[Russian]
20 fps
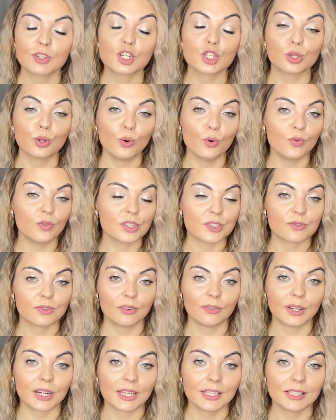что у вас в
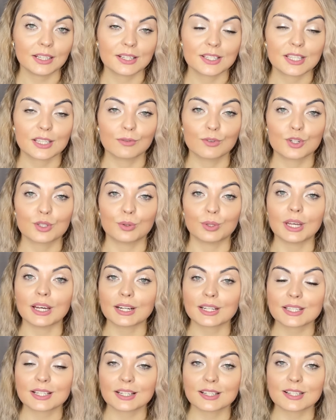фаворитах из того, что я
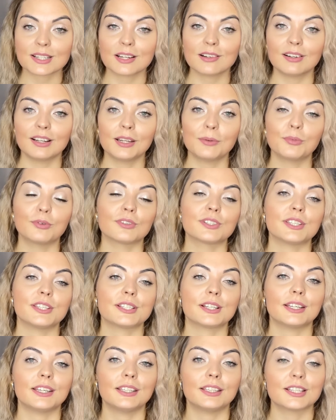рассказала, либо у вас есть
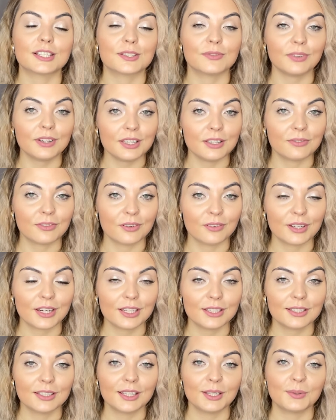какие-то свои
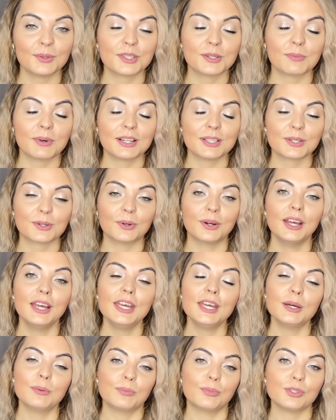фавориты на эту тематику,
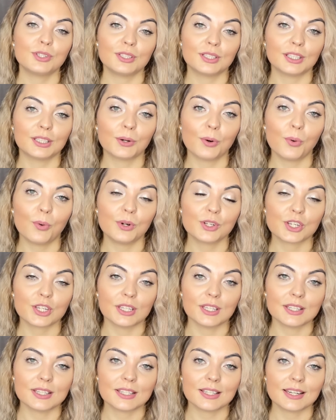будет это
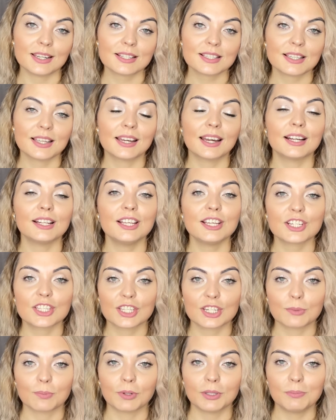очень интересно, и, конечно
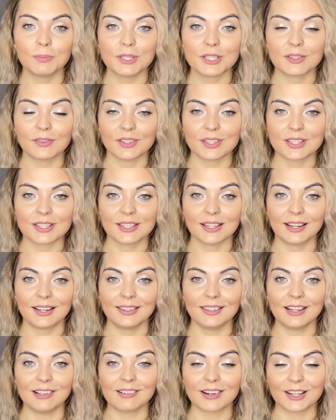же, подписывайтесь на
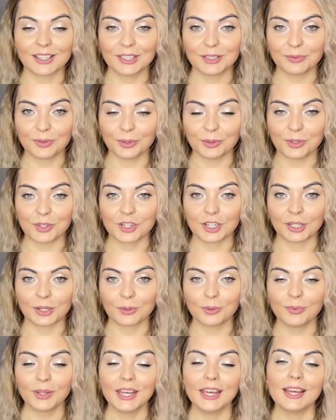канал
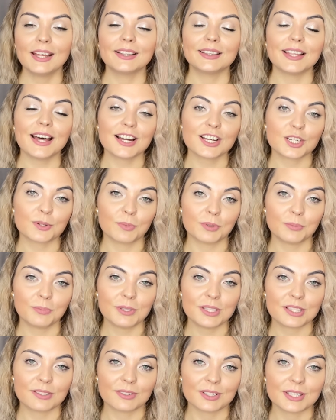рандеву.ру, также
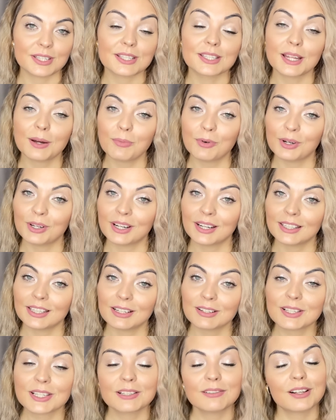подписывайтесь на мой
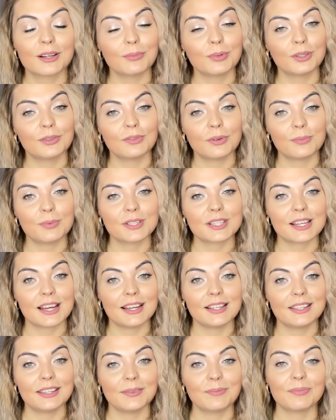канал, ссылка будет будет в
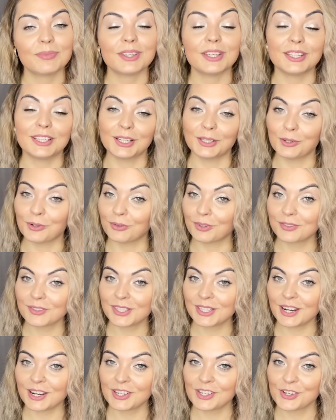описании. И до новых
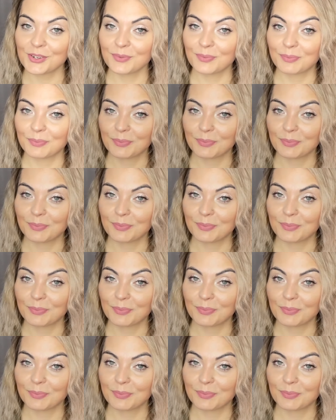встреч!